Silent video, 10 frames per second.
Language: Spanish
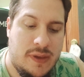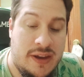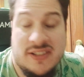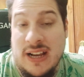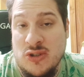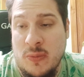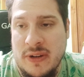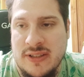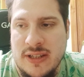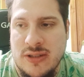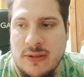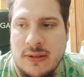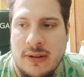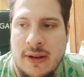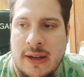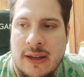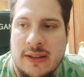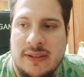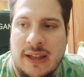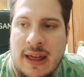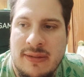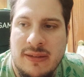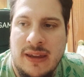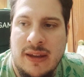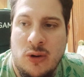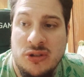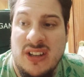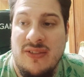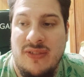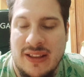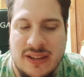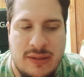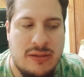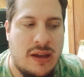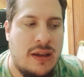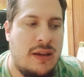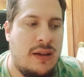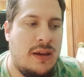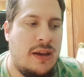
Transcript: en este caso, PlayStation te hace o te enfatiza